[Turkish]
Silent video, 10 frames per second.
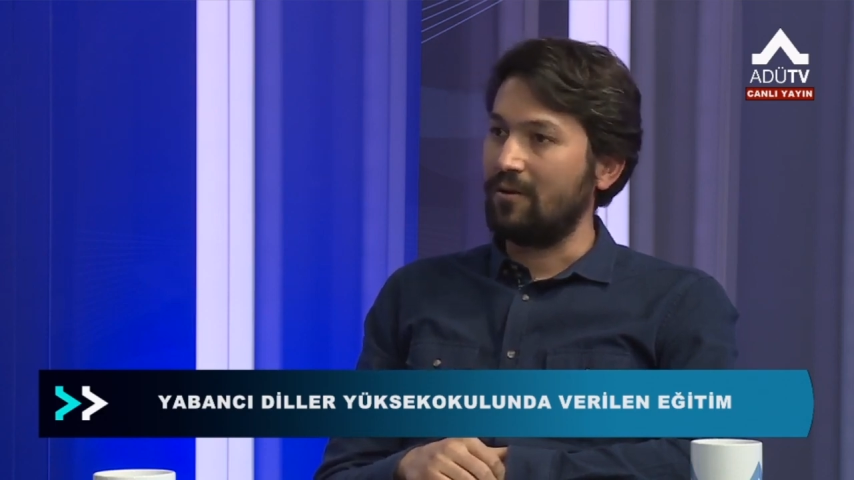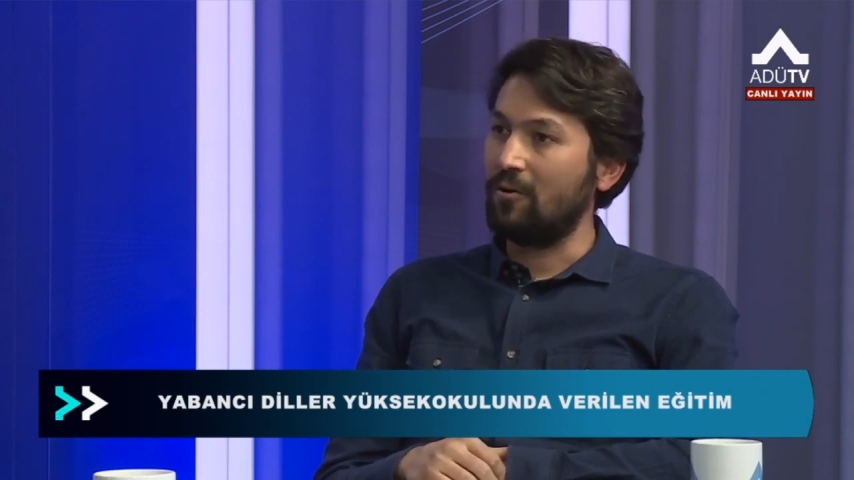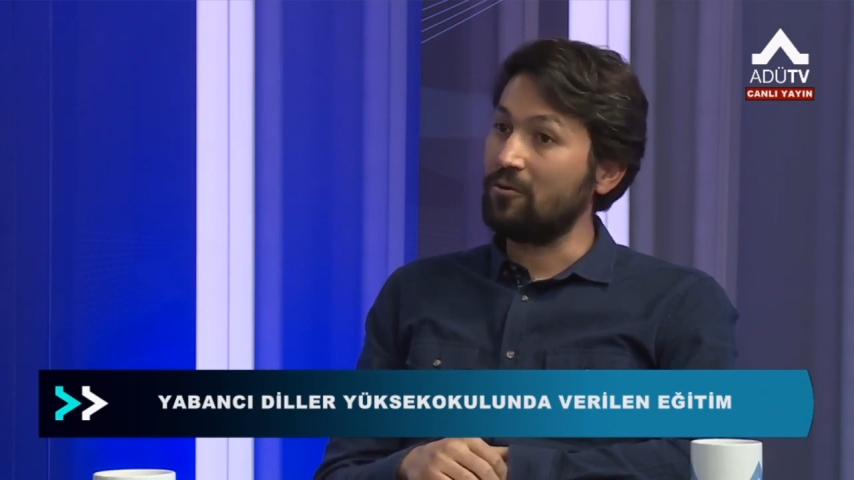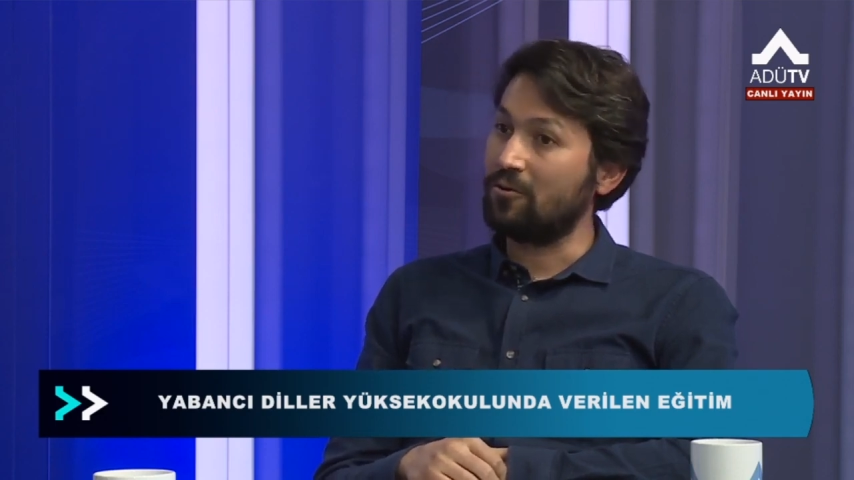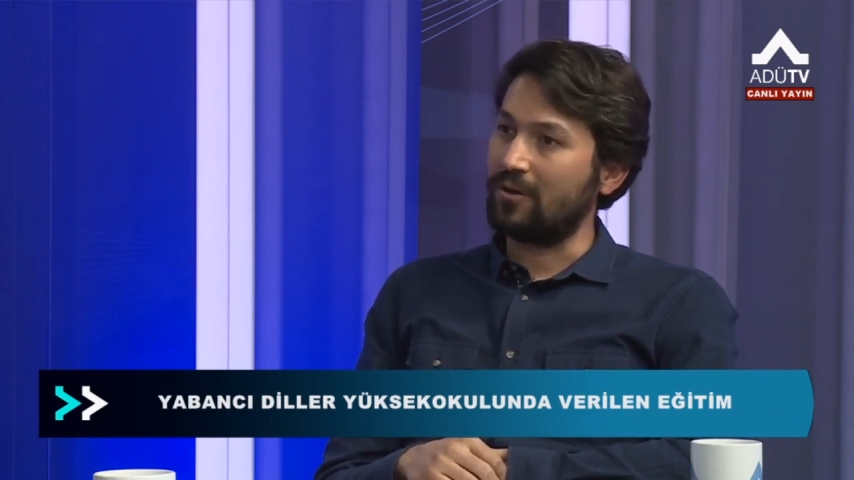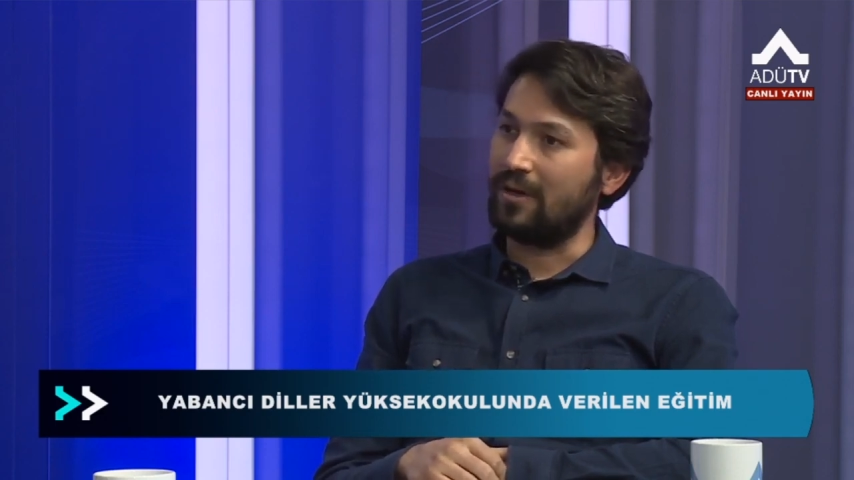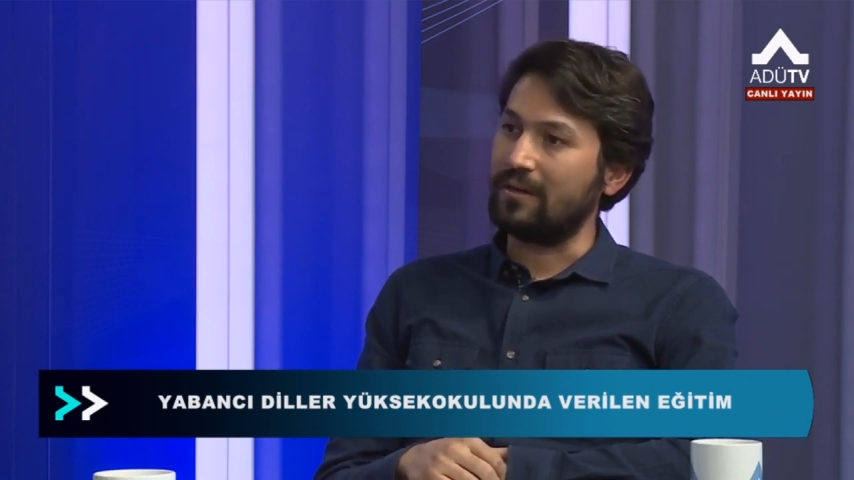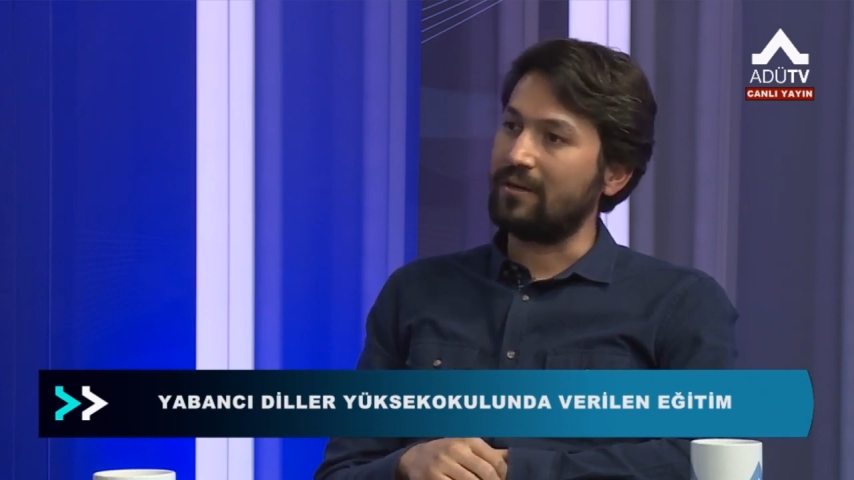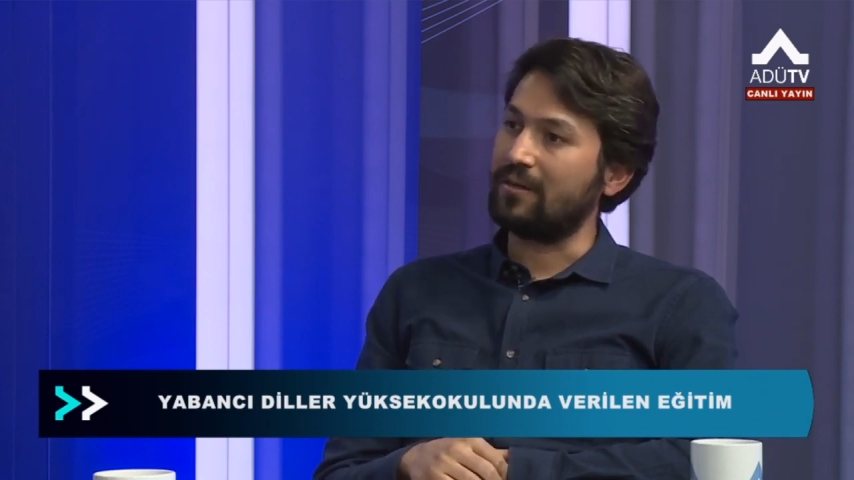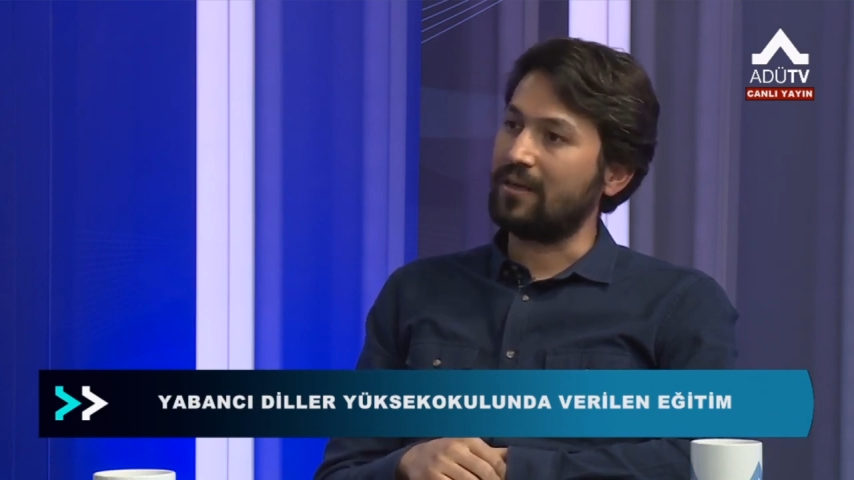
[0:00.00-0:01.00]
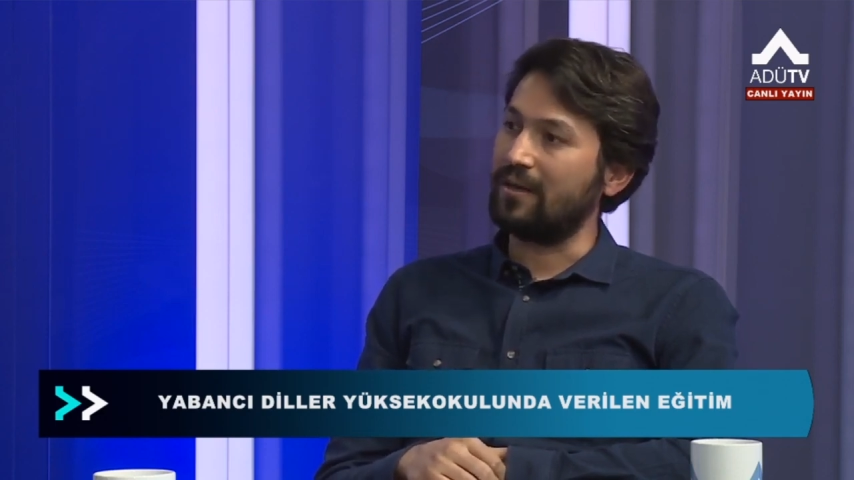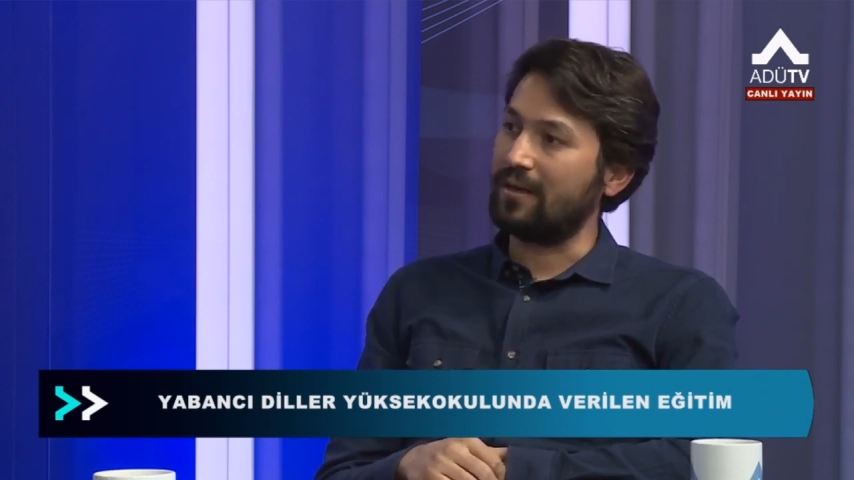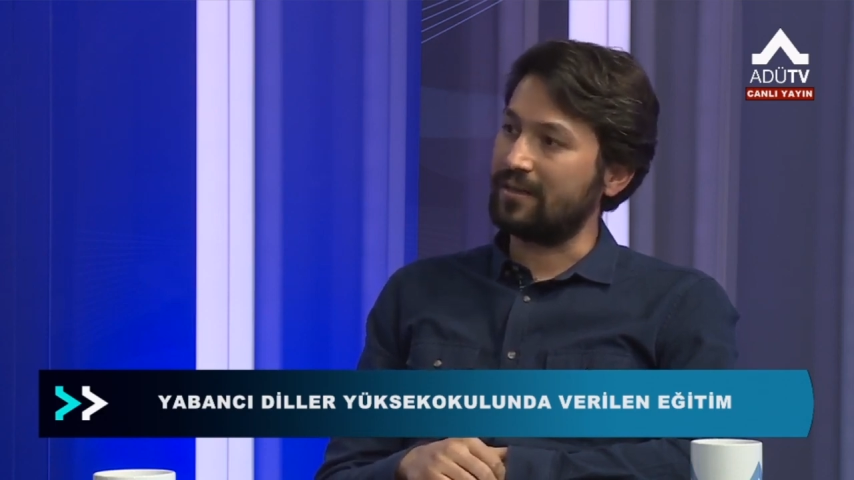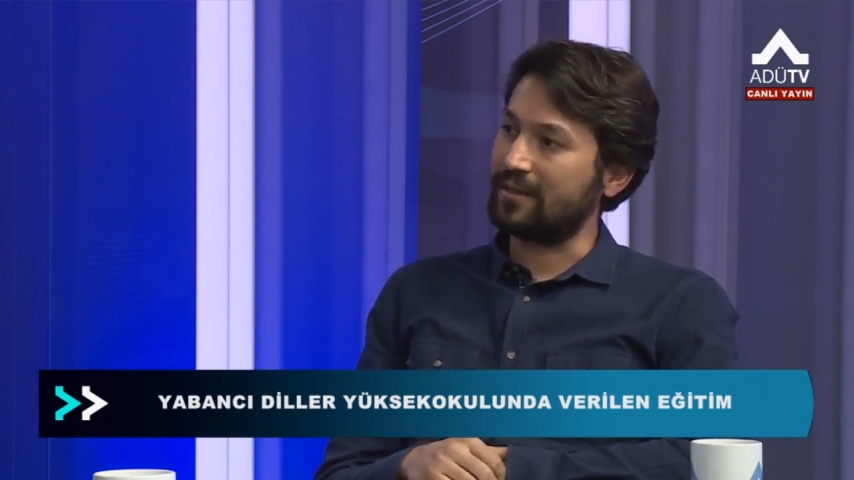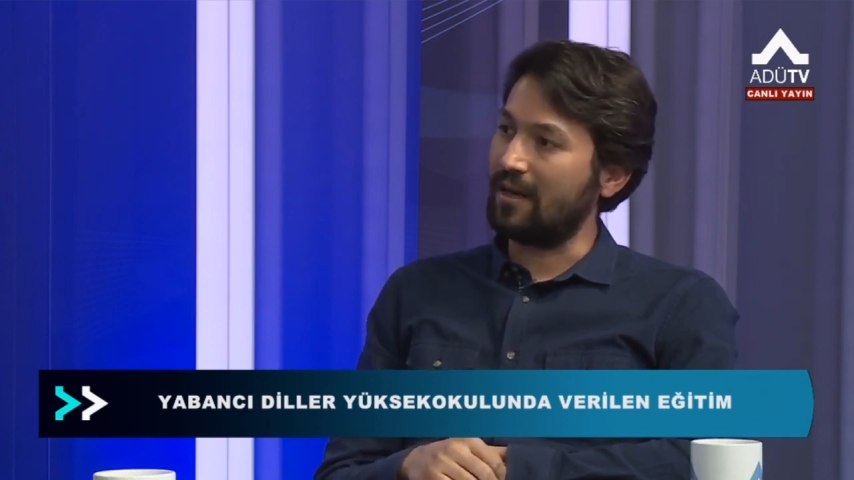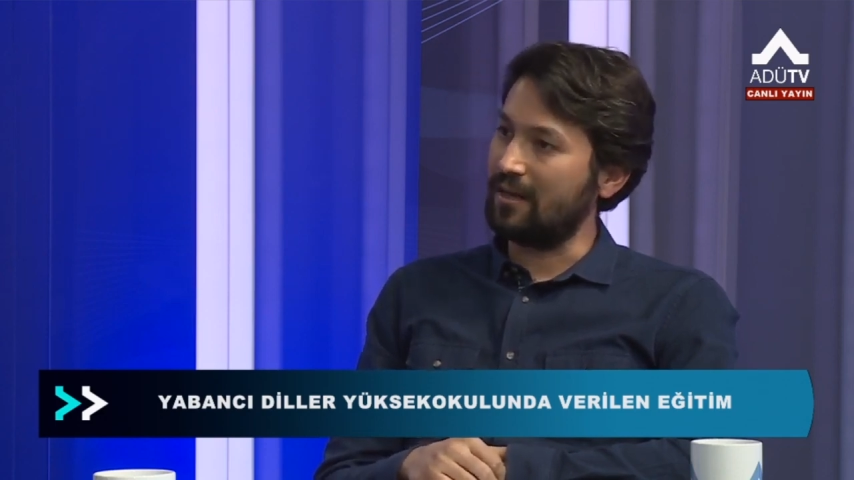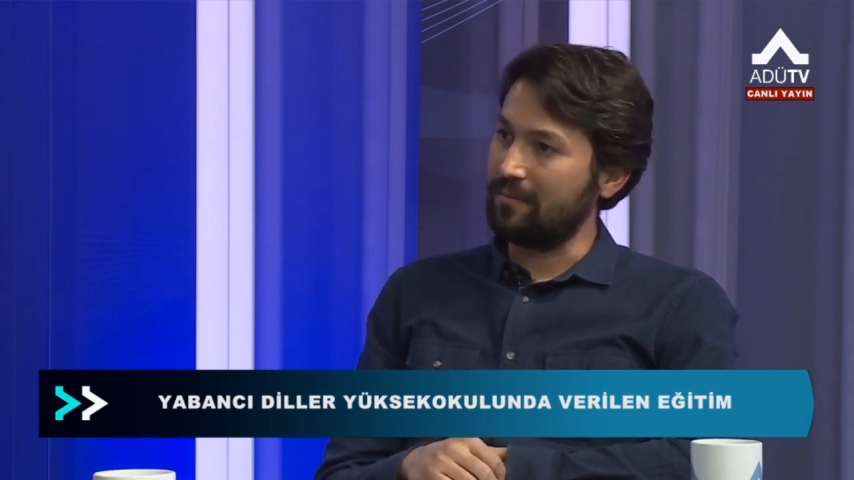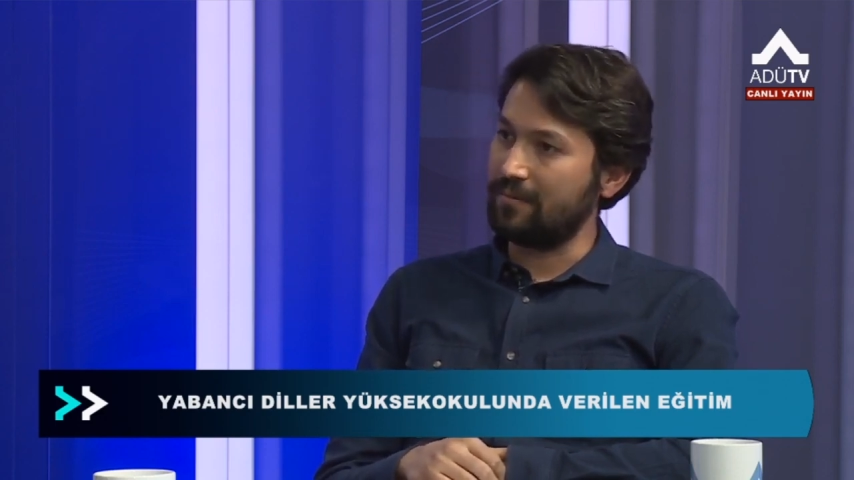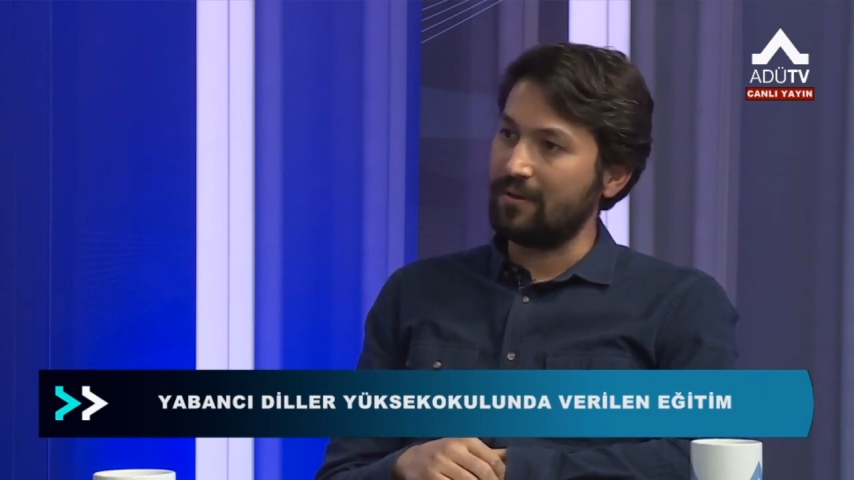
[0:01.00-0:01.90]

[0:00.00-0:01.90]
öngörülen kriterlere sahip